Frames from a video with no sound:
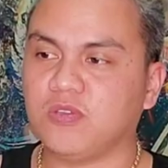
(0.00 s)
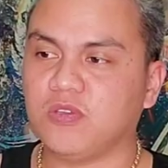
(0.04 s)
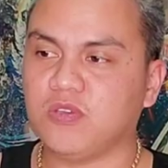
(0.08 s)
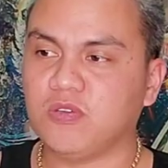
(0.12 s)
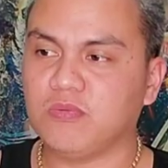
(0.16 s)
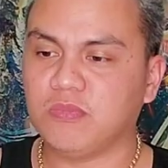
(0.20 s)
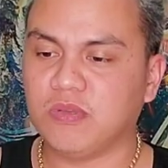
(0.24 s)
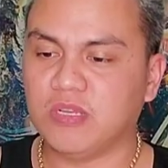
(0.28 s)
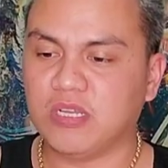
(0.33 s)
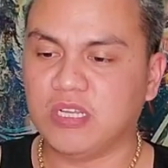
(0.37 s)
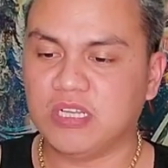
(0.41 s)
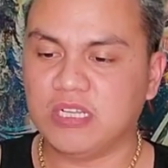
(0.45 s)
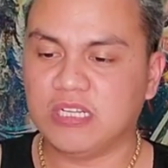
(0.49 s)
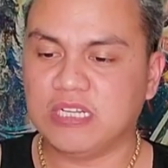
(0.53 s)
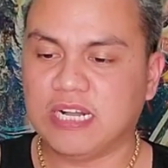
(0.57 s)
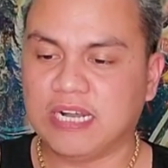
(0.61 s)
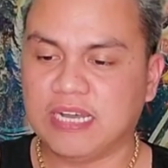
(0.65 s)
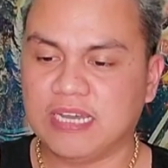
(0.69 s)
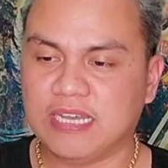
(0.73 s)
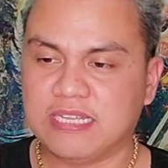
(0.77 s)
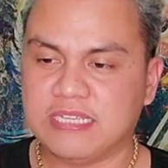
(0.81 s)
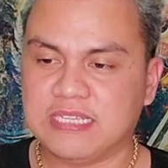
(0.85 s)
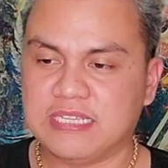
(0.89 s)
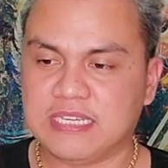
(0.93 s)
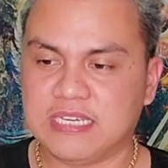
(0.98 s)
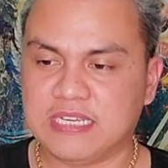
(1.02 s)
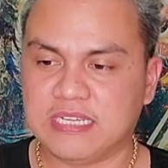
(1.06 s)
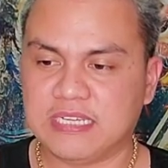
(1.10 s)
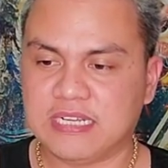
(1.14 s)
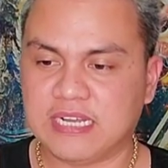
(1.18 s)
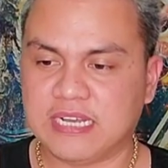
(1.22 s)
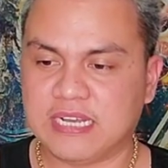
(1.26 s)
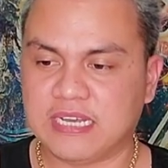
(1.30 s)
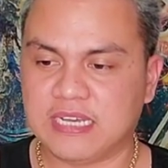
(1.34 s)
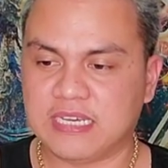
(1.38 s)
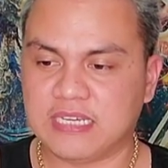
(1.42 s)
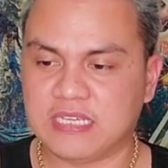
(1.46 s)
Ito yung mga guide niya
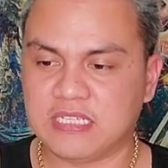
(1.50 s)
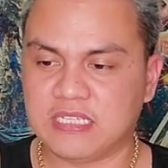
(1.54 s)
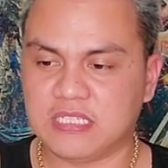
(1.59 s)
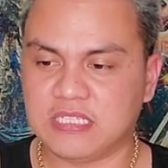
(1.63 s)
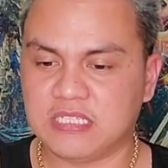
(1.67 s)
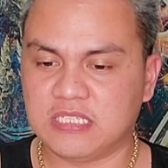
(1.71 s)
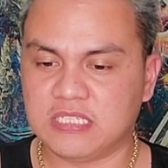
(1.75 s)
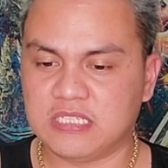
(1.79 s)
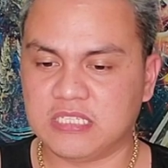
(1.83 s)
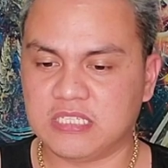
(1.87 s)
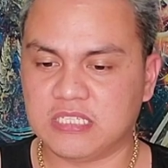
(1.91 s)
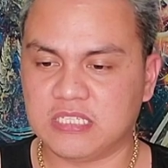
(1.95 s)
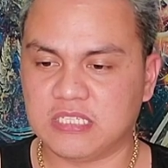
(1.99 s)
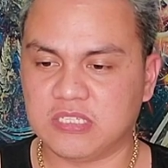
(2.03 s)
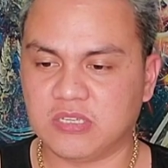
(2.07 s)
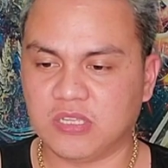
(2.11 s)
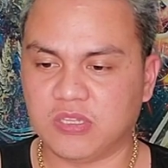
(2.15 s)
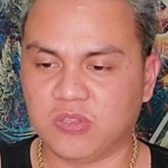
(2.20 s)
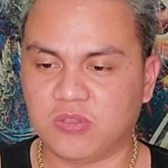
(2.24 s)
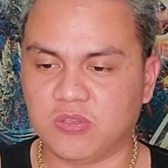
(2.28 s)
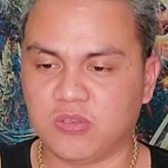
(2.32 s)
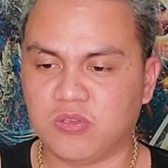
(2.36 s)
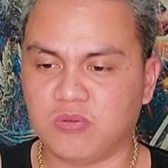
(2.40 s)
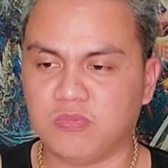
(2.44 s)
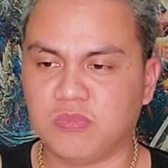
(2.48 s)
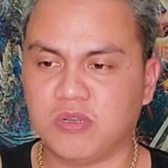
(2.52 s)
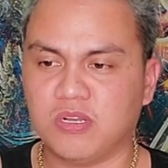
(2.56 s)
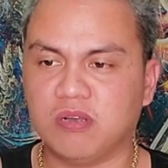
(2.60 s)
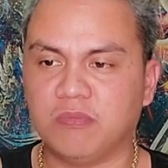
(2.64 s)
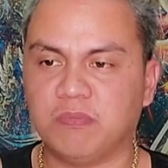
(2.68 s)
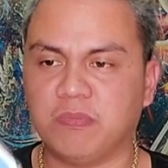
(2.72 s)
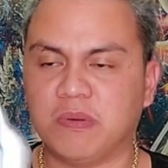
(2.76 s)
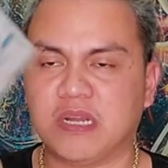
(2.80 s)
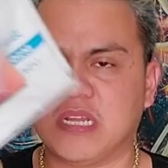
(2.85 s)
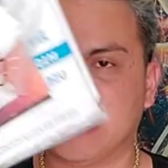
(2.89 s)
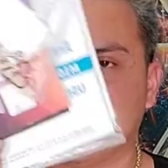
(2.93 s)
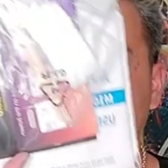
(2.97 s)
guys. Ito yung mga
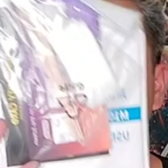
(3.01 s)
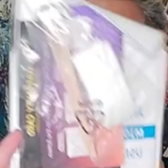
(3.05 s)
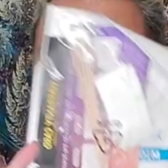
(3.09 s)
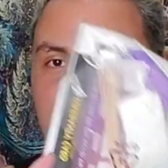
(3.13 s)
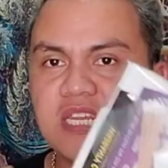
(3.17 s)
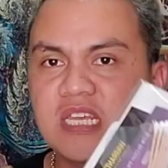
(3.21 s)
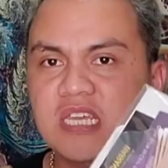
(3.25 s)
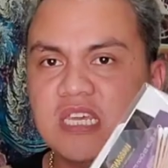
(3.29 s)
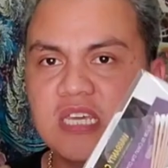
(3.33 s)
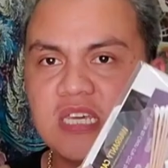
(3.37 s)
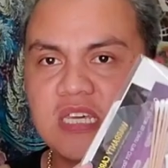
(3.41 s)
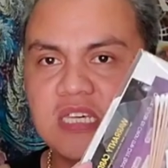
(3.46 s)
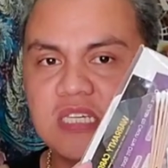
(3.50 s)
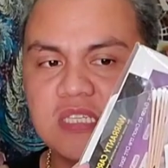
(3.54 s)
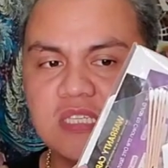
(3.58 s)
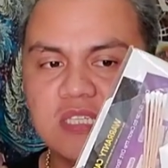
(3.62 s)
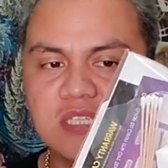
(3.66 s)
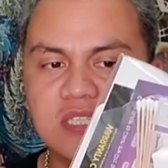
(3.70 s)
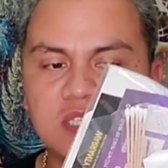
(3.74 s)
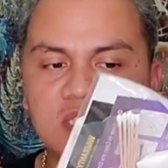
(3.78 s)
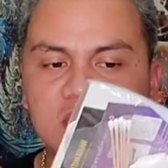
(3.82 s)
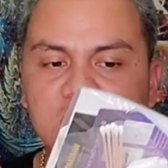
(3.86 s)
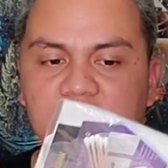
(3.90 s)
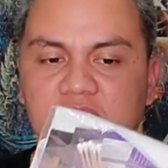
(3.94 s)
panglinis.